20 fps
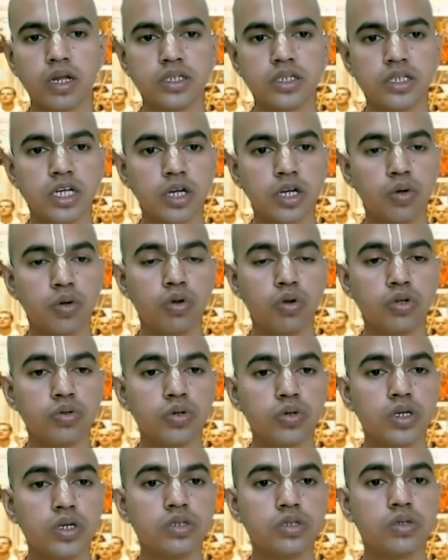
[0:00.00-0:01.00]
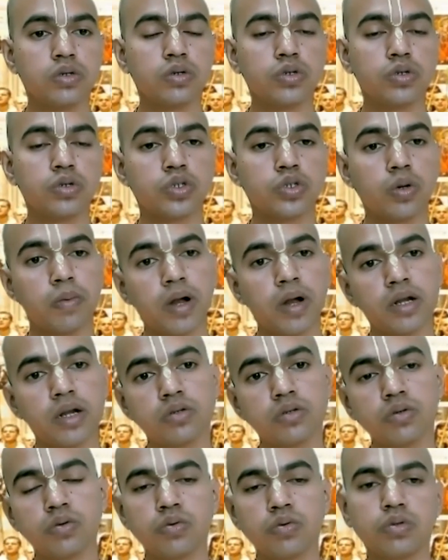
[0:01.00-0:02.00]
যেটা এই কলিযুগের জন্য সবার
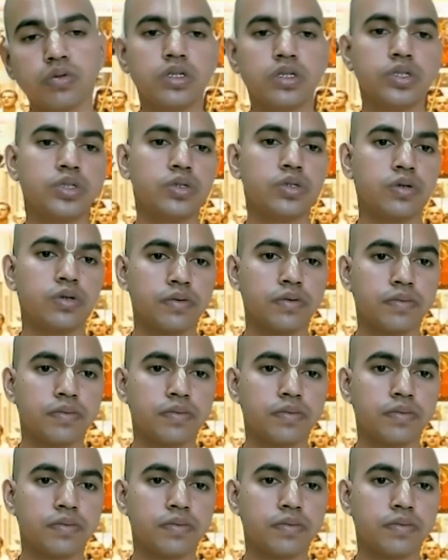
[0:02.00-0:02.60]
জন্য উদ্দিষ্ট